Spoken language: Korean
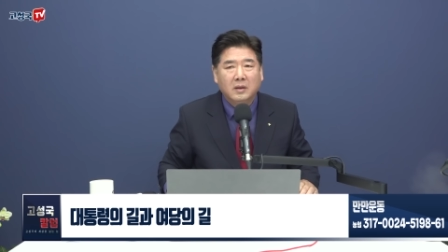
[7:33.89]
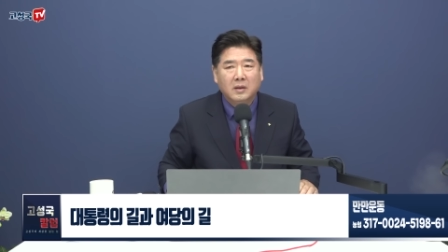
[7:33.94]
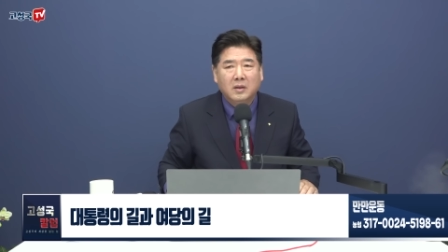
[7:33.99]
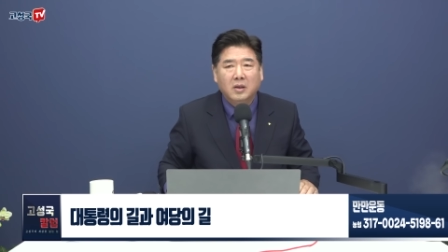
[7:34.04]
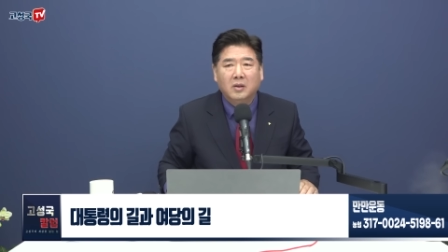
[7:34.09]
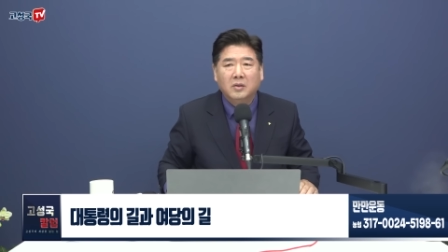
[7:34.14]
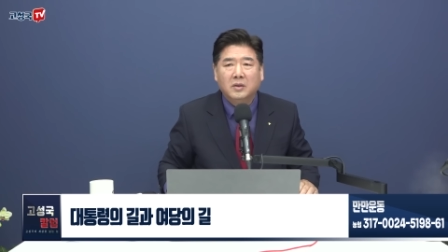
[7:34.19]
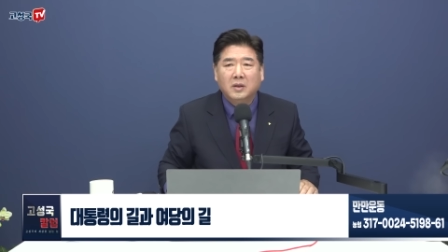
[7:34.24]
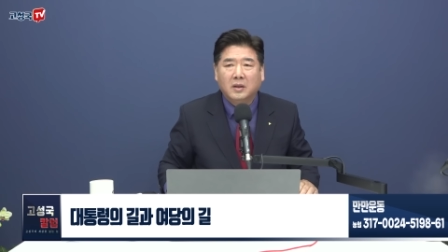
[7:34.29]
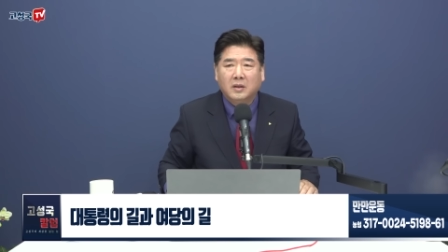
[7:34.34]

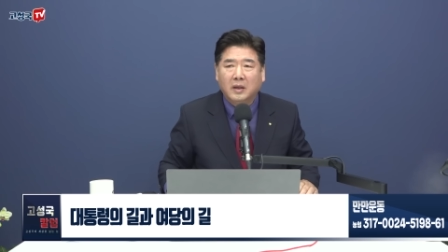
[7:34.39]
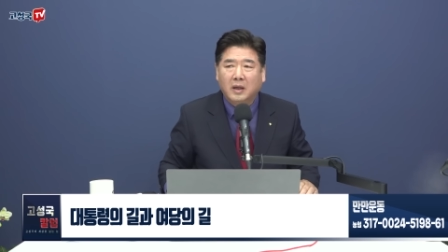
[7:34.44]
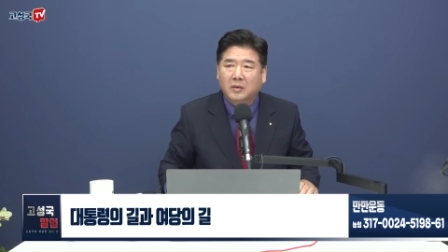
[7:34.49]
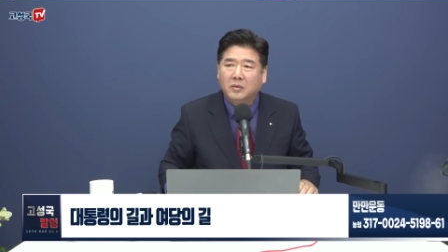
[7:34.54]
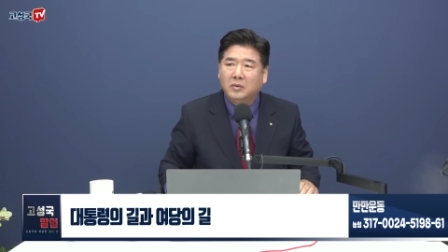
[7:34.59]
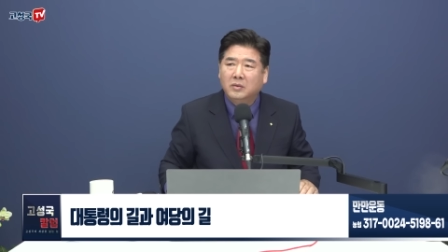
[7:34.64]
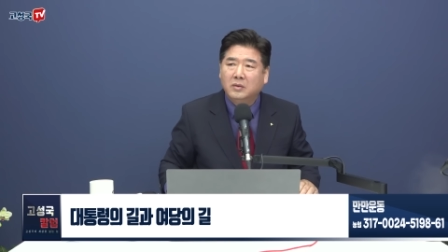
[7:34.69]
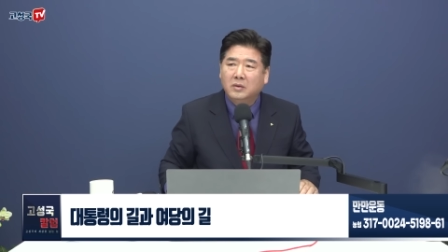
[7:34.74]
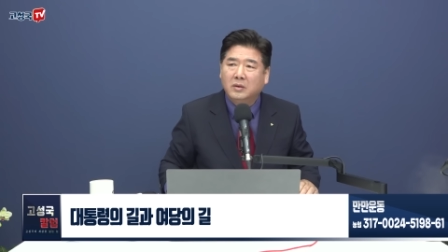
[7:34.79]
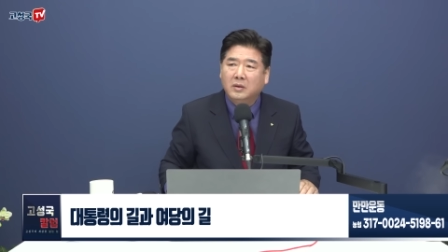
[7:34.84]
현직
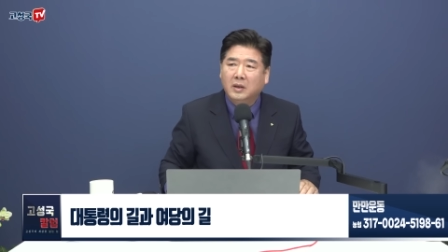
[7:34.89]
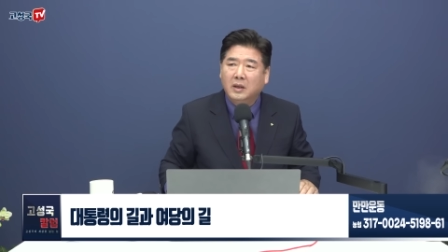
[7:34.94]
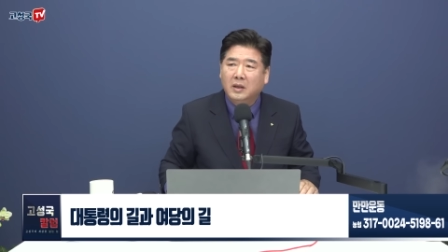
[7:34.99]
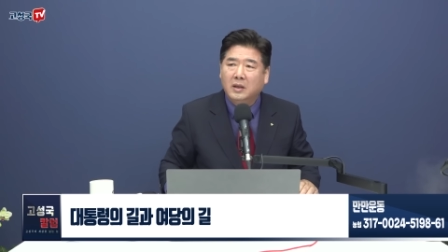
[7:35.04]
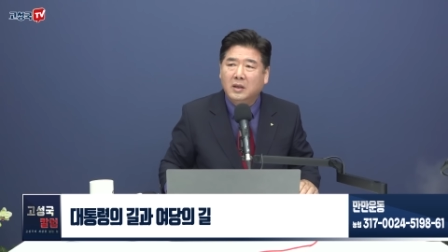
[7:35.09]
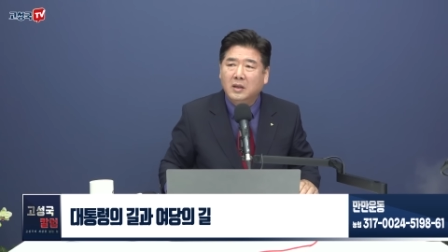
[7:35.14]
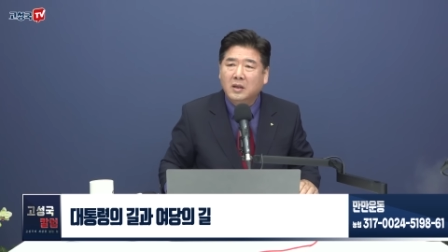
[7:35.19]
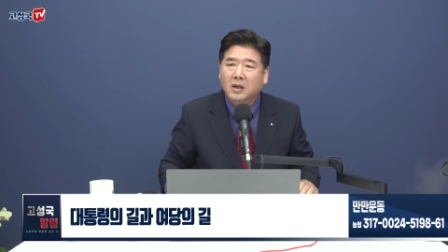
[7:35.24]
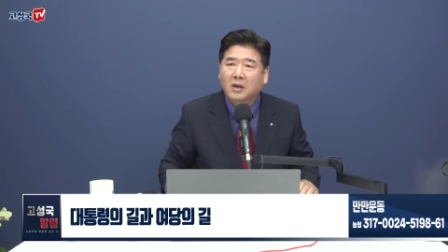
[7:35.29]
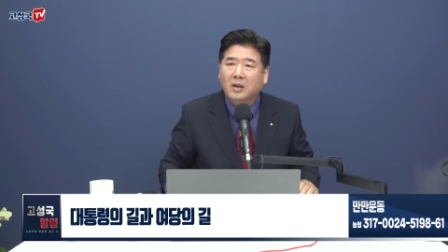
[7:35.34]

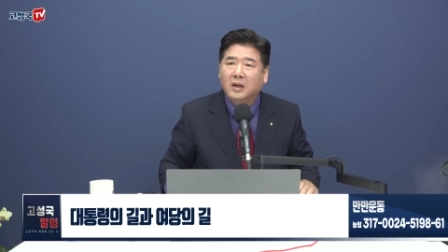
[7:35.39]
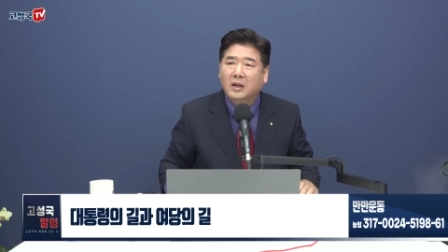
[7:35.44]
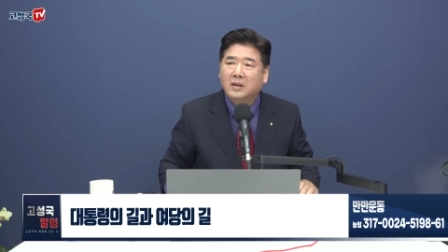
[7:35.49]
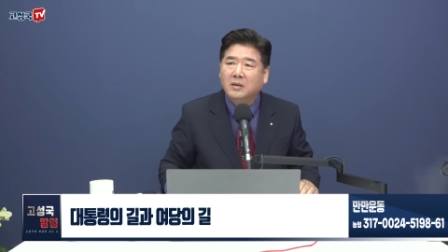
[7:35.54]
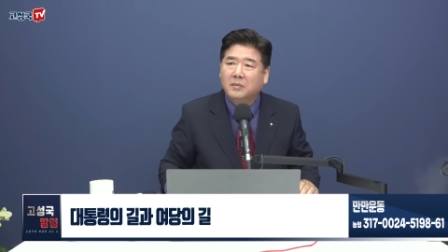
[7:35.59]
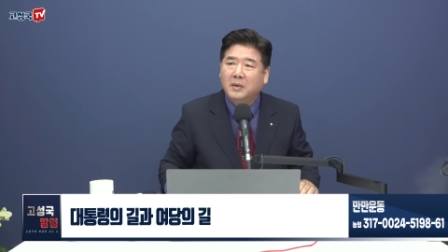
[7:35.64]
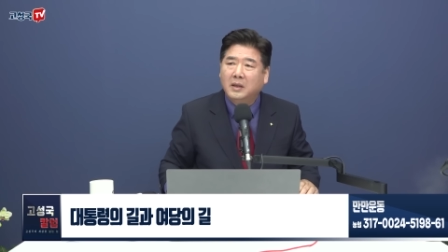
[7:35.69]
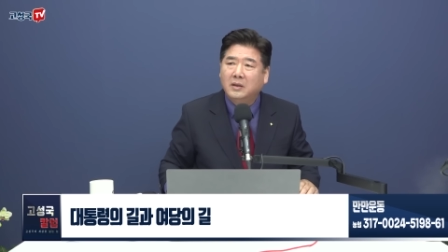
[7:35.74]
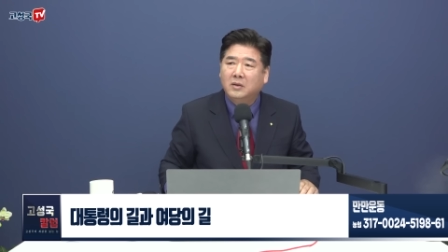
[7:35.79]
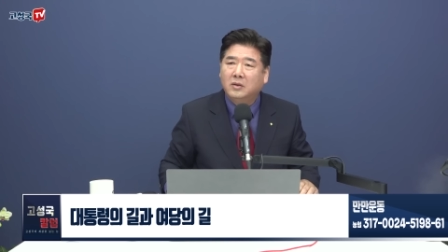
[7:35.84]
대통령의
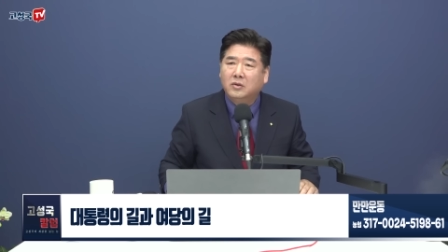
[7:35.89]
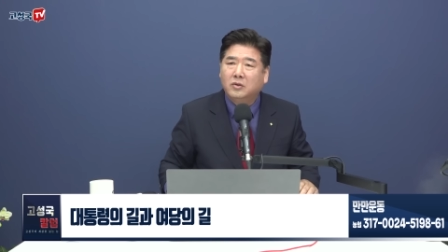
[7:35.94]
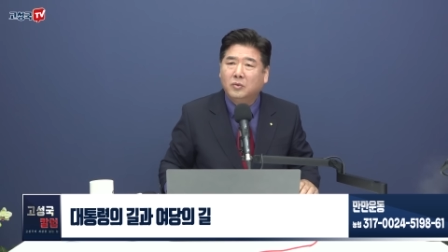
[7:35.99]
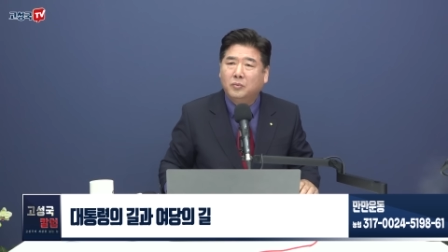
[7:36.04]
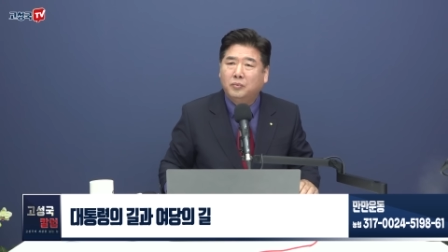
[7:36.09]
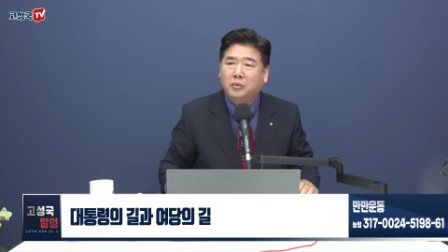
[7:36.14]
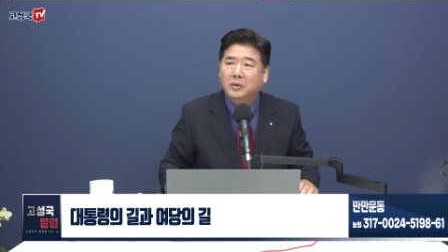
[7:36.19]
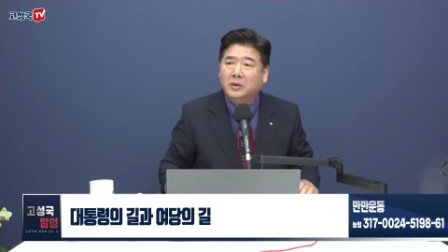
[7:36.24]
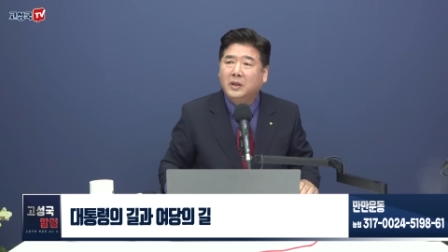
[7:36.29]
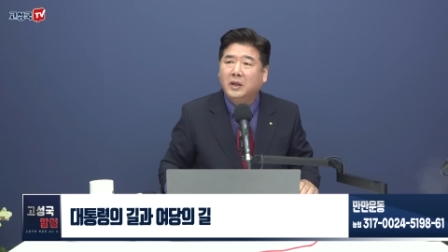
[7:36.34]
인형까지 만들어서
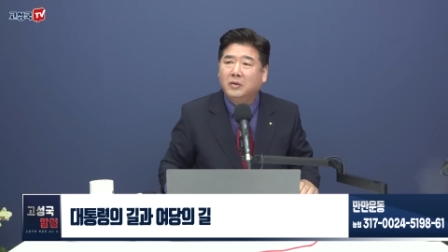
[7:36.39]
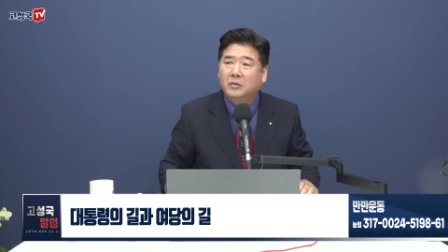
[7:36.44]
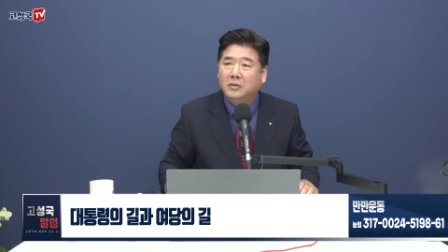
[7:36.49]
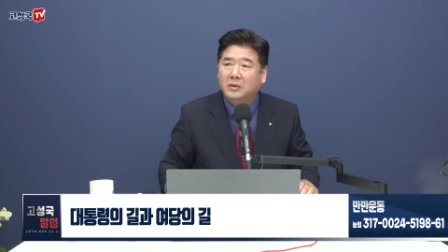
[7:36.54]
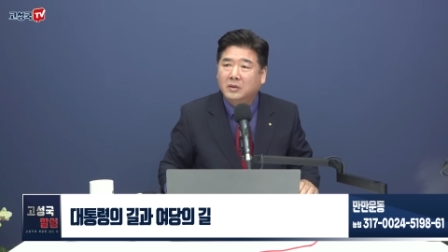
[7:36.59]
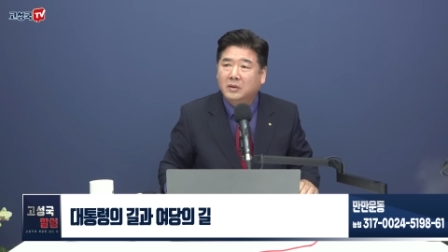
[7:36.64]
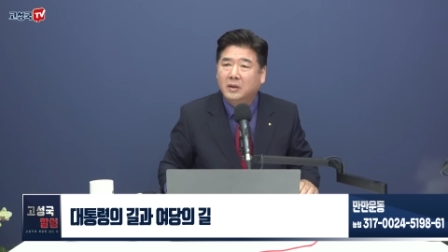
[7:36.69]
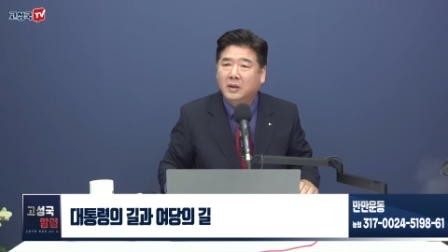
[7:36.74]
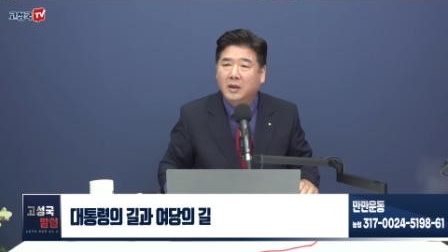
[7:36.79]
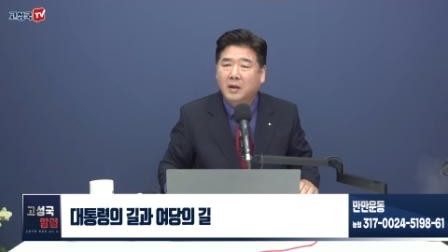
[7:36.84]

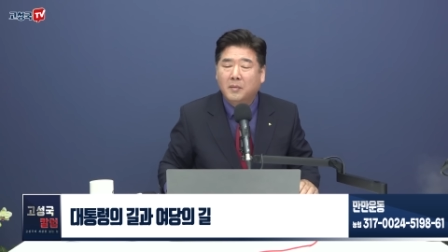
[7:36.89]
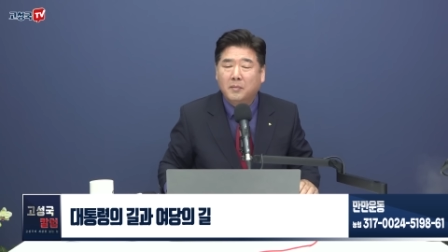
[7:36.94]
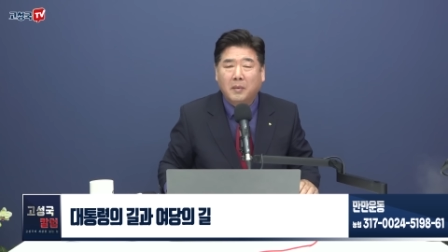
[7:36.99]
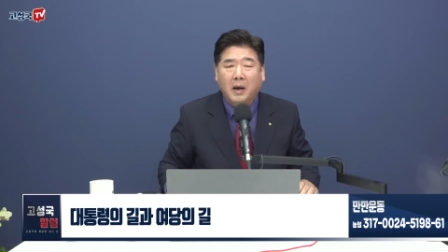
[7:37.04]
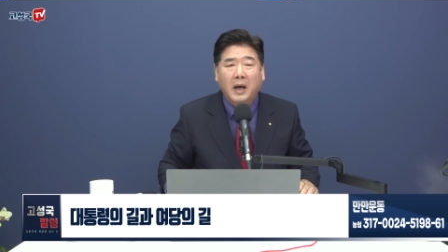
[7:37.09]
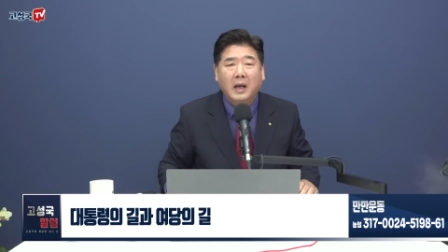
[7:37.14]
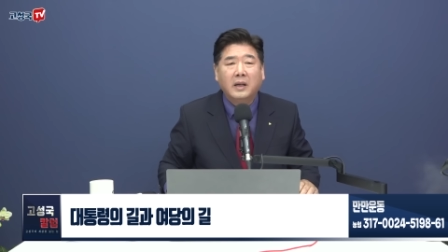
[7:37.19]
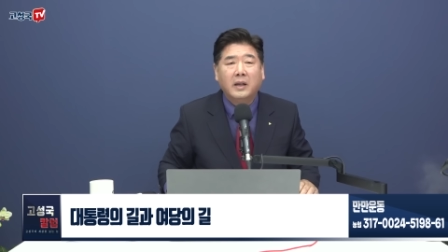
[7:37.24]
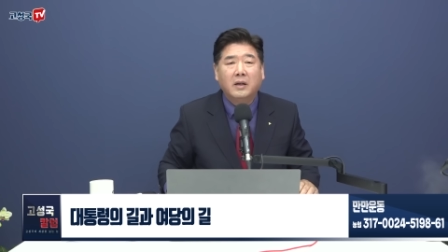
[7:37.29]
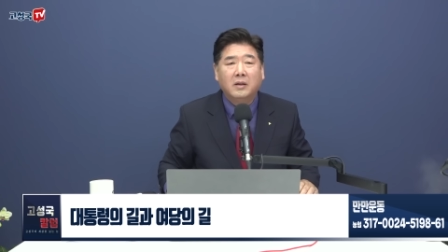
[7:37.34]
불태우는
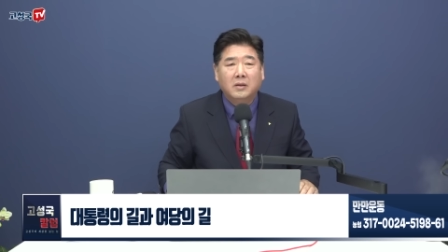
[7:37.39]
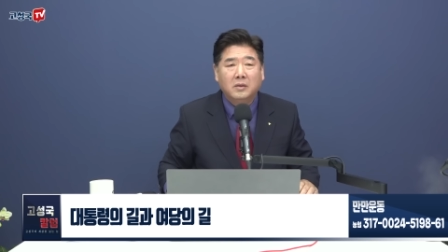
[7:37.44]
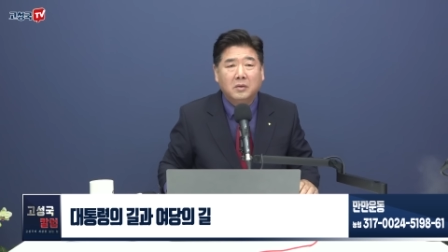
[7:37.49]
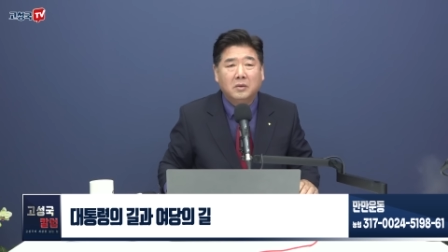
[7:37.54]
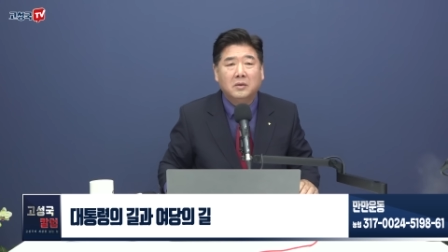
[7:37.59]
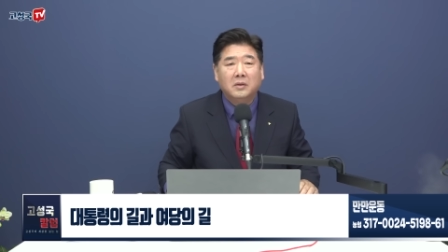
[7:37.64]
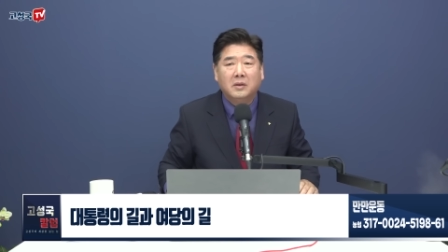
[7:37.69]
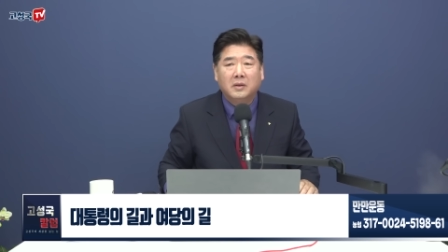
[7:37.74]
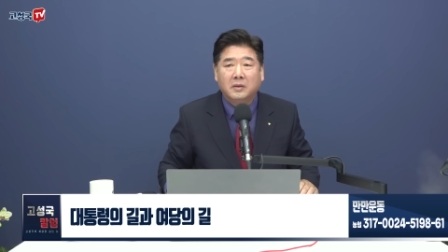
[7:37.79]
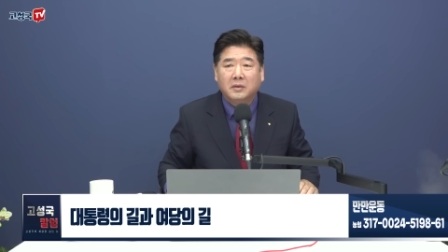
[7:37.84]
만행을
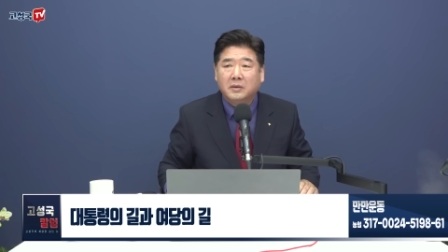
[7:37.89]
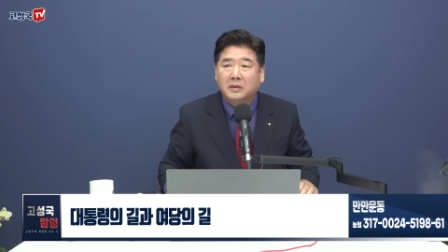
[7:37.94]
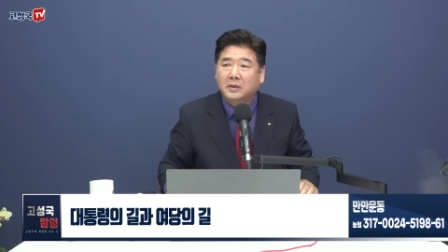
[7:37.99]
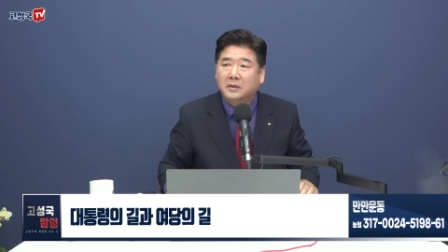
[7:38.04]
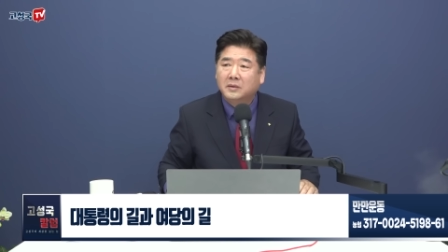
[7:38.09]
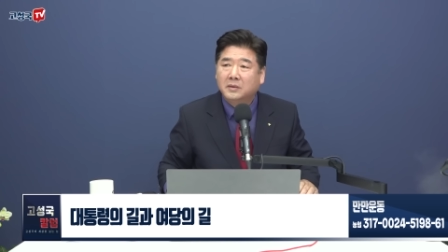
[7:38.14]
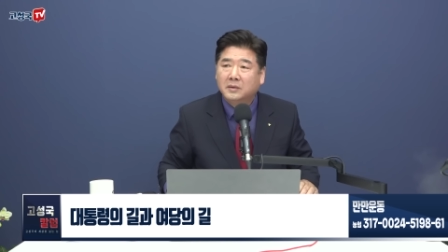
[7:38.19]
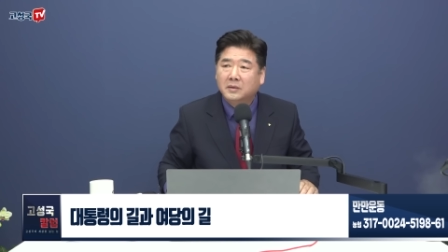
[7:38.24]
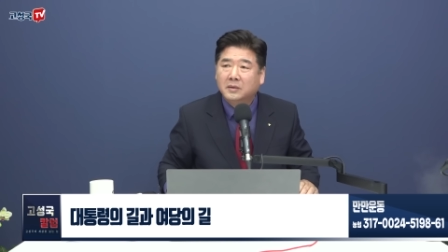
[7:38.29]
저질렀어요.